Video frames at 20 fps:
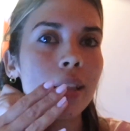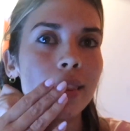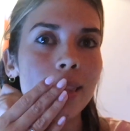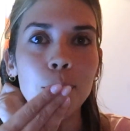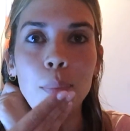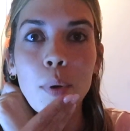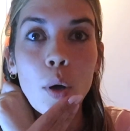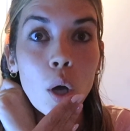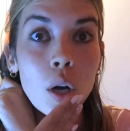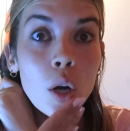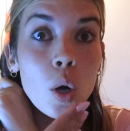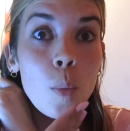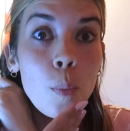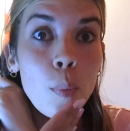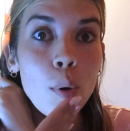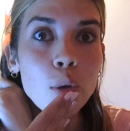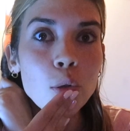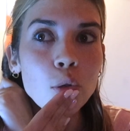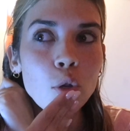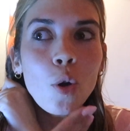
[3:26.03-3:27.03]
Tipo, agora não
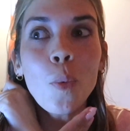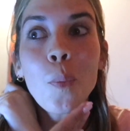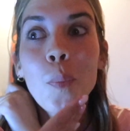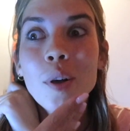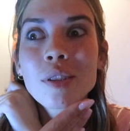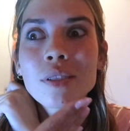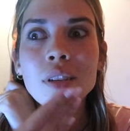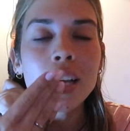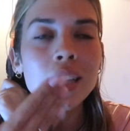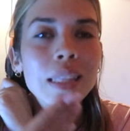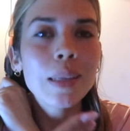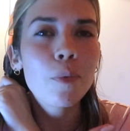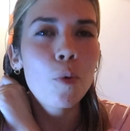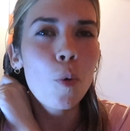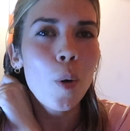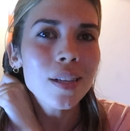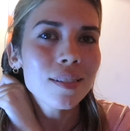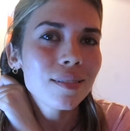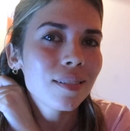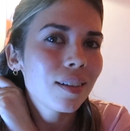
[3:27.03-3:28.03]
posso, eu não posso. Tipo,
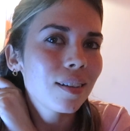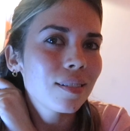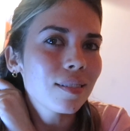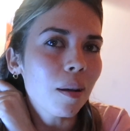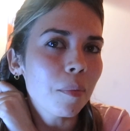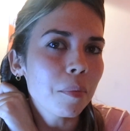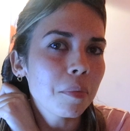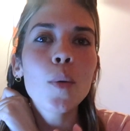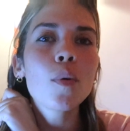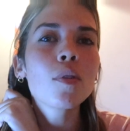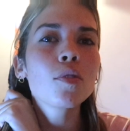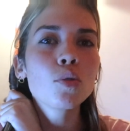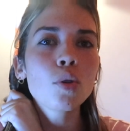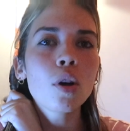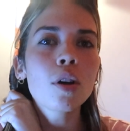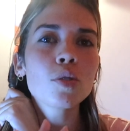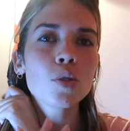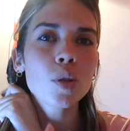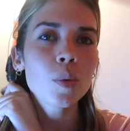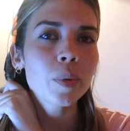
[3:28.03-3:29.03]
quase ninguém sabe. Eu
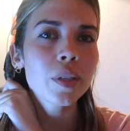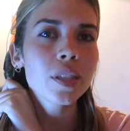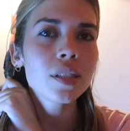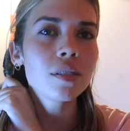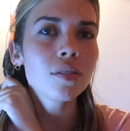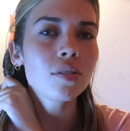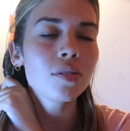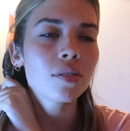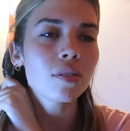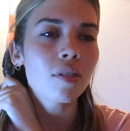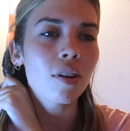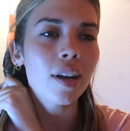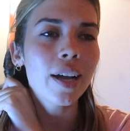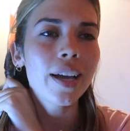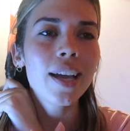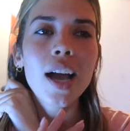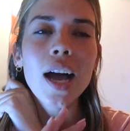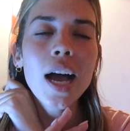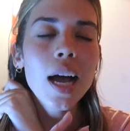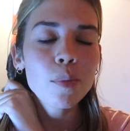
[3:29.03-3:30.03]
adoro surpresas,
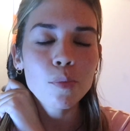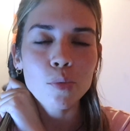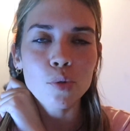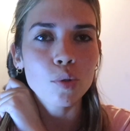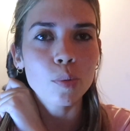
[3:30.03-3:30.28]
ok? Amo